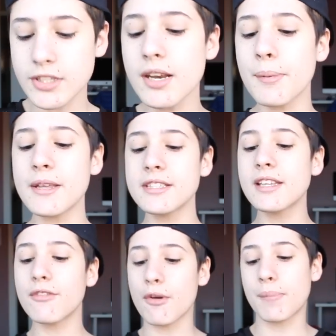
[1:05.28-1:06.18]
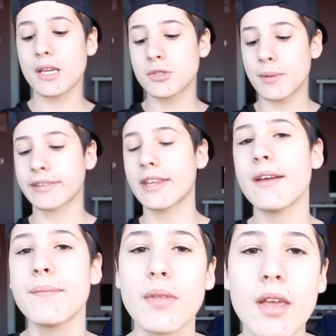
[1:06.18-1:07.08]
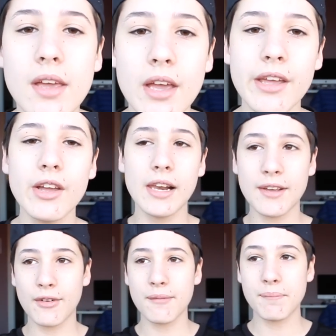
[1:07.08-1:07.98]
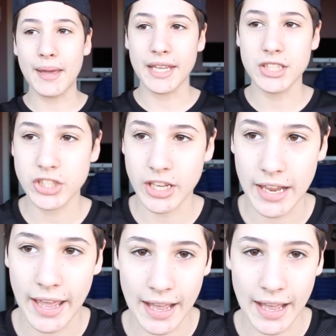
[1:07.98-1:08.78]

Cosa ne pensi delle fanpage per te? Io le fanpage le